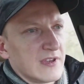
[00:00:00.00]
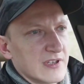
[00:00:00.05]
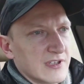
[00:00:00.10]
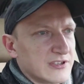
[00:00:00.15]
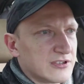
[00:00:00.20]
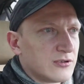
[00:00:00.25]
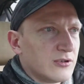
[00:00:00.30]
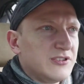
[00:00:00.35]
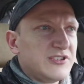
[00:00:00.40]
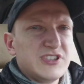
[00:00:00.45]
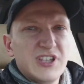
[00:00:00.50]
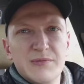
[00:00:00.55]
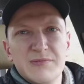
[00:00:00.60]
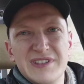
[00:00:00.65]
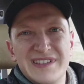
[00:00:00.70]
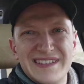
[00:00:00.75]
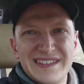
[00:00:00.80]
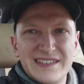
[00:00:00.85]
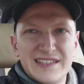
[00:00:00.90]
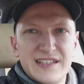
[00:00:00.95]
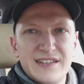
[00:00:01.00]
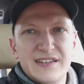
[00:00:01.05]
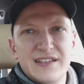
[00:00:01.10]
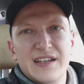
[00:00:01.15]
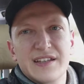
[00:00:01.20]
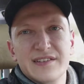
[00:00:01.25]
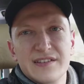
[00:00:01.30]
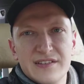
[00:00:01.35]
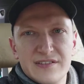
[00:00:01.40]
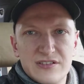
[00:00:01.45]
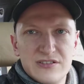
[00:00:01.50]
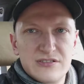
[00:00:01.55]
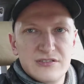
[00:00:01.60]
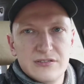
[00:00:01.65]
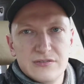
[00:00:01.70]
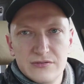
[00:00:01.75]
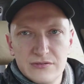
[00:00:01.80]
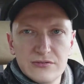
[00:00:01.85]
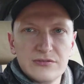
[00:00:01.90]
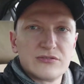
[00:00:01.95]
171 тысяча.
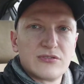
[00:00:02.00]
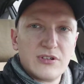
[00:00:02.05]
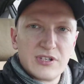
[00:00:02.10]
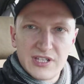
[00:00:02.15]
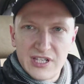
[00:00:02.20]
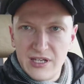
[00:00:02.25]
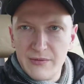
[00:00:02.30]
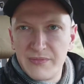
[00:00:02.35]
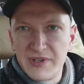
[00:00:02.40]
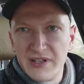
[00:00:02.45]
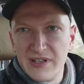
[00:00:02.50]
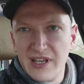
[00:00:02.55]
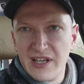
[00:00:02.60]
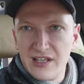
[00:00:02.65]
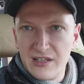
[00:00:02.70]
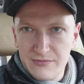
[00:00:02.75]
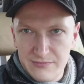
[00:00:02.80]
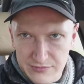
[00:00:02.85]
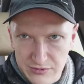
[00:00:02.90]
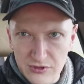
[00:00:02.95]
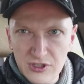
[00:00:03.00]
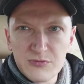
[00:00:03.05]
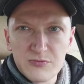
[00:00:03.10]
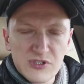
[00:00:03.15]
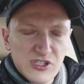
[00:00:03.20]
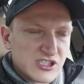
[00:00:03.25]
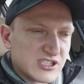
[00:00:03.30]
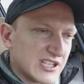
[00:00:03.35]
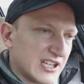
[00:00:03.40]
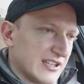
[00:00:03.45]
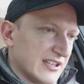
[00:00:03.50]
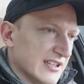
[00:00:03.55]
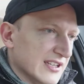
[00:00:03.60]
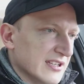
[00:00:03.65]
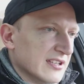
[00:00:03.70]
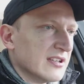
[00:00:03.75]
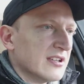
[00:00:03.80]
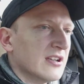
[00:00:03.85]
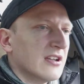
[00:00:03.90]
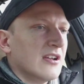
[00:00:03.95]
Ну, сколько я проехал? Позже посчитать, да?
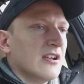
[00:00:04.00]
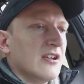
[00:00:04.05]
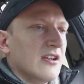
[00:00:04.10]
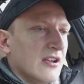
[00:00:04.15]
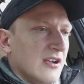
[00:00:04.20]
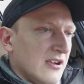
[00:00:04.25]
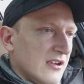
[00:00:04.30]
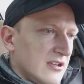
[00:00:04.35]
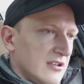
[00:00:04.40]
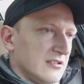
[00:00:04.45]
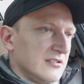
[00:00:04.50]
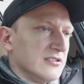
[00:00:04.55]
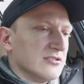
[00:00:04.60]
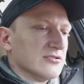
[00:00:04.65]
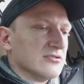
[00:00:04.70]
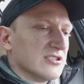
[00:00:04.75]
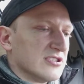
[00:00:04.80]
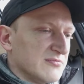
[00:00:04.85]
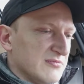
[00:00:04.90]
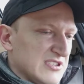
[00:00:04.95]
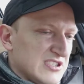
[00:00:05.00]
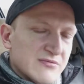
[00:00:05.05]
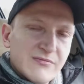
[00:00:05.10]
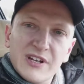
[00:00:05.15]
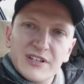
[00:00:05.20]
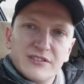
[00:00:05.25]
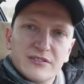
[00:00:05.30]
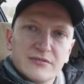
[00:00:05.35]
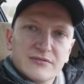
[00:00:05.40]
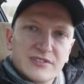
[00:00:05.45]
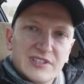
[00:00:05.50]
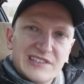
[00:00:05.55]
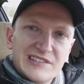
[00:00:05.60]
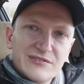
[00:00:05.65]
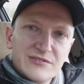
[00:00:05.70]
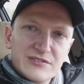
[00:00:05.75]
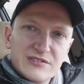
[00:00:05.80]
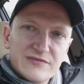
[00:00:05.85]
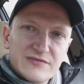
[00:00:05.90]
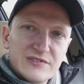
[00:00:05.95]
Ты же у нас математику, наверное,
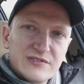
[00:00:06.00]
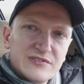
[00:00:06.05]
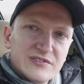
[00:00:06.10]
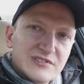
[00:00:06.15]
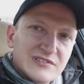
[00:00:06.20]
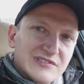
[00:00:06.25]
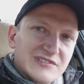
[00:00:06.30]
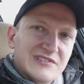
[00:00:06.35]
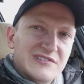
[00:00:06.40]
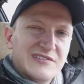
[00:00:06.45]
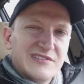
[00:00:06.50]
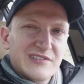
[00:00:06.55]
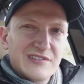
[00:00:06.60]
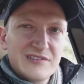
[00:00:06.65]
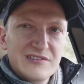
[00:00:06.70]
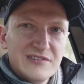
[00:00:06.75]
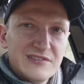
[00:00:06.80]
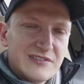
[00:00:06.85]
уже выучил. А?